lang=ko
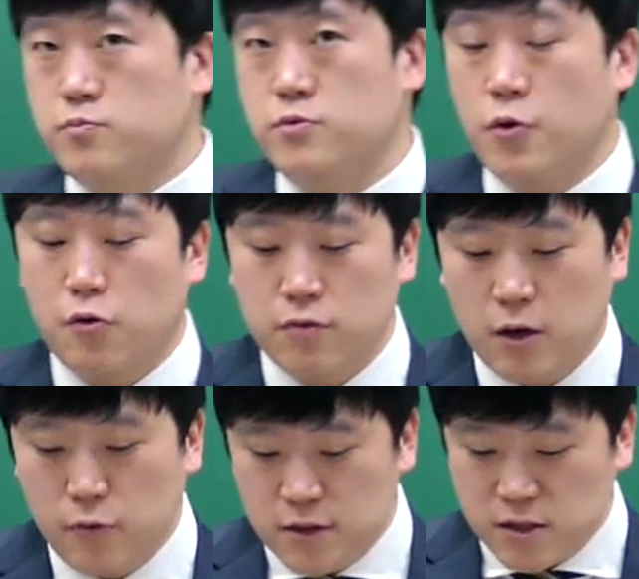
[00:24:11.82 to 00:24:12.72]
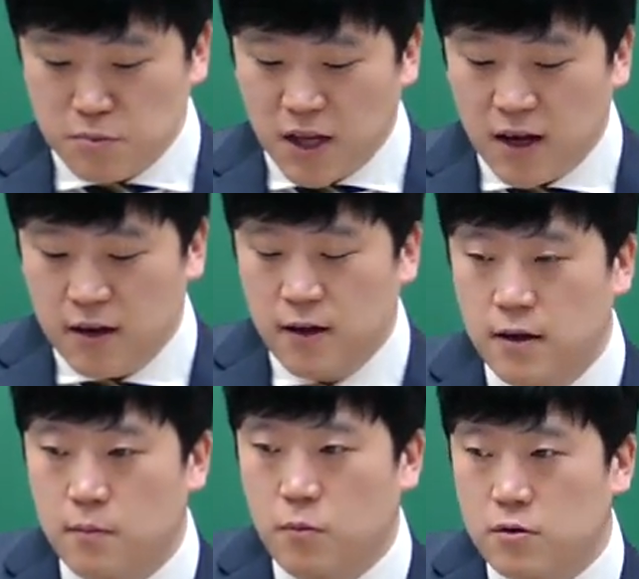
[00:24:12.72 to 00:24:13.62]
적용되고 있습니다.
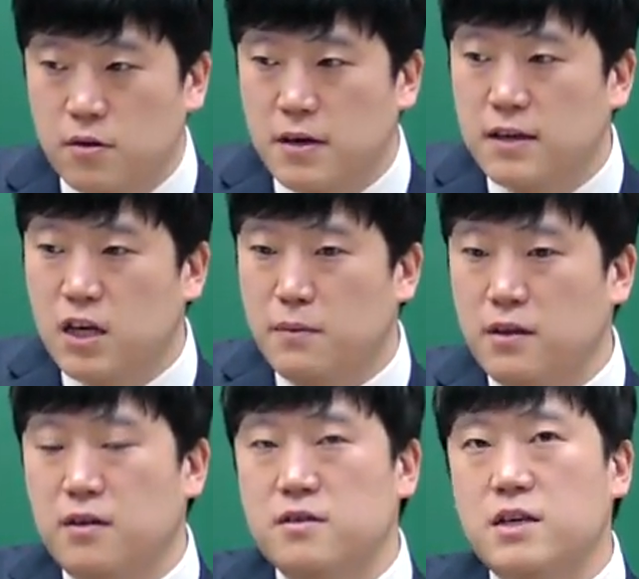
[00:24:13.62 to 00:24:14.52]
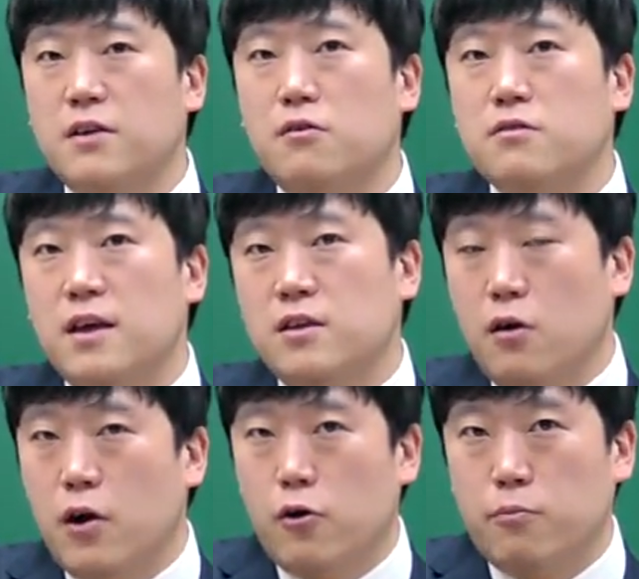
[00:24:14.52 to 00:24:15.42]
어떤 게 있냐면은 촬영된
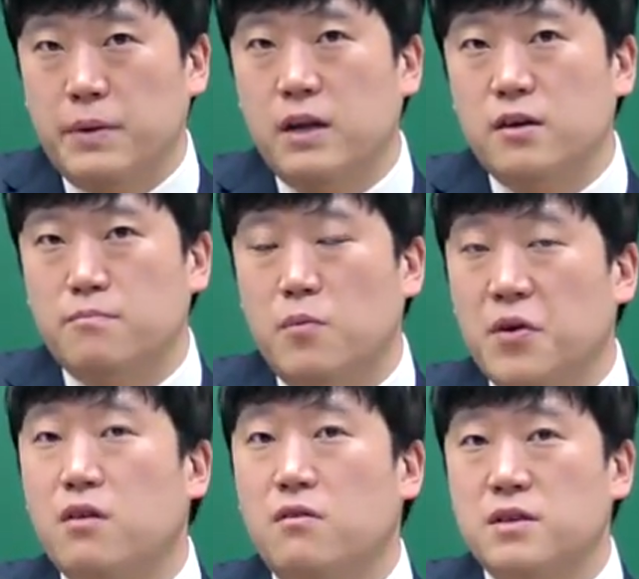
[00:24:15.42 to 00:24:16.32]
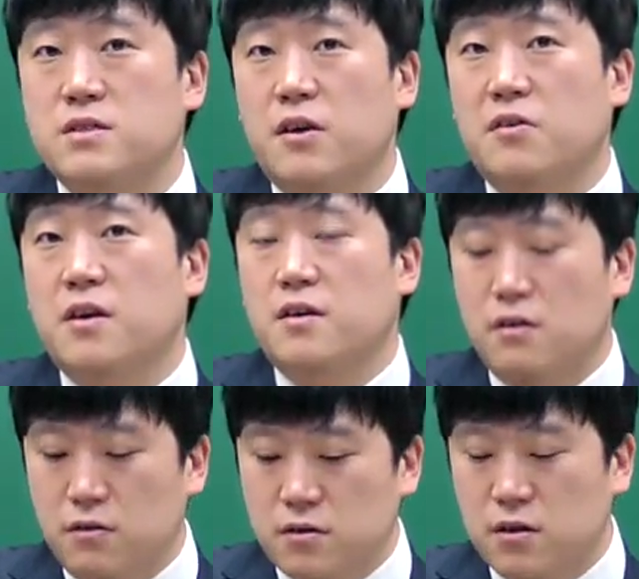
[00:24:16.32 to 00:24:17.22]
영화용 필름 뭐 이런 거 있어요. 네,
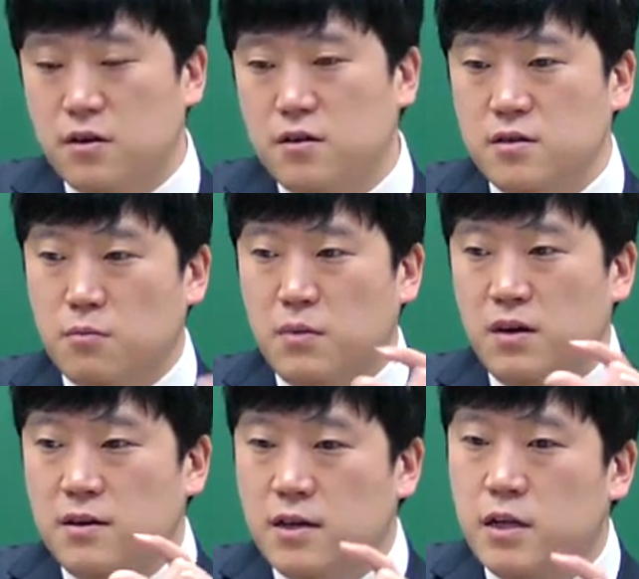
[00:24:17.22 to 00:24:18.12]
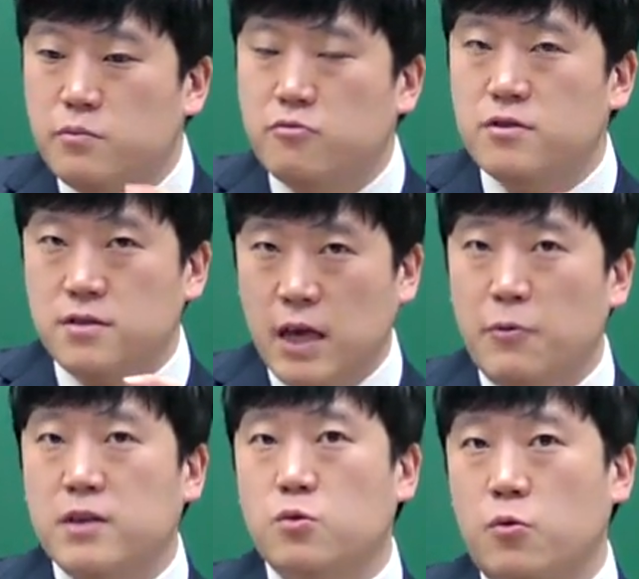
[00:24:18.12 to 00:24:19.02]
그런 것들은 정말 일부
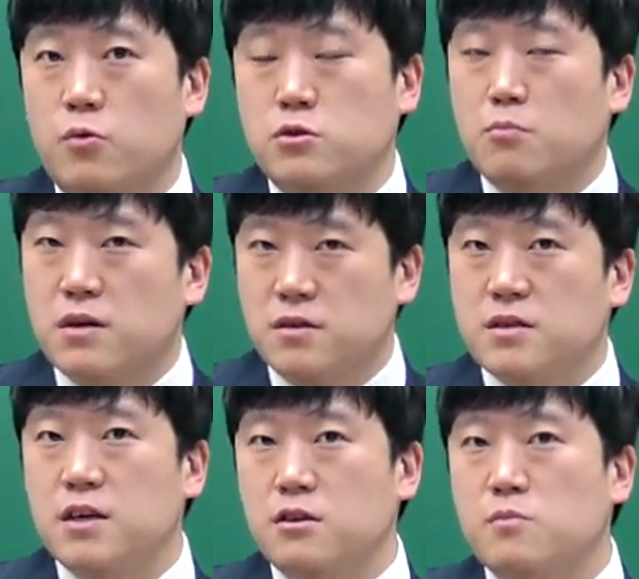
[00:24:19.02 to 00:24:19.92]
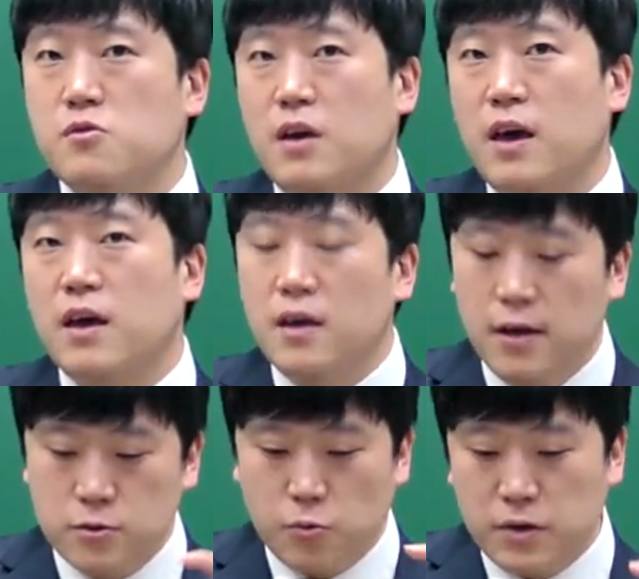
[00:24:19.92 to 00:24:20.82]
예외적으로 정말 극히 드물게
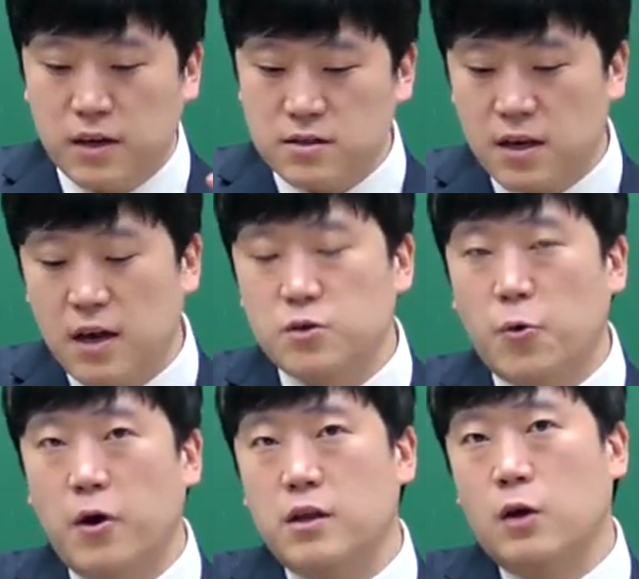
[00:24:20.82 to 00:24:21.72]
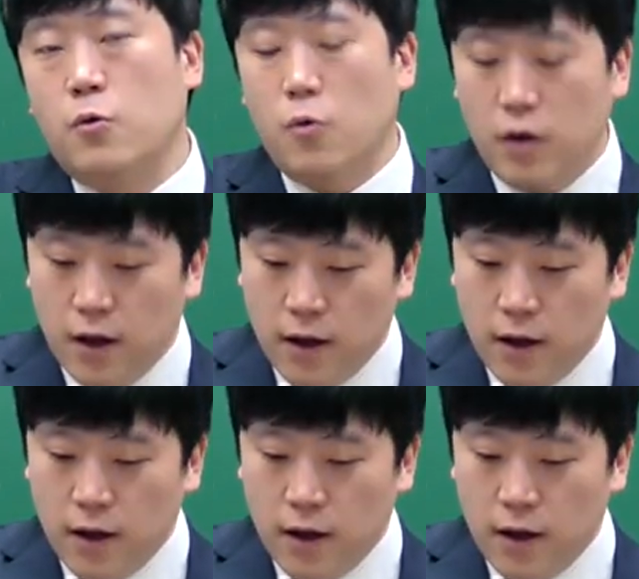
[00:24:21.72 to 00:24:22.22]
종량세가 적용이 되고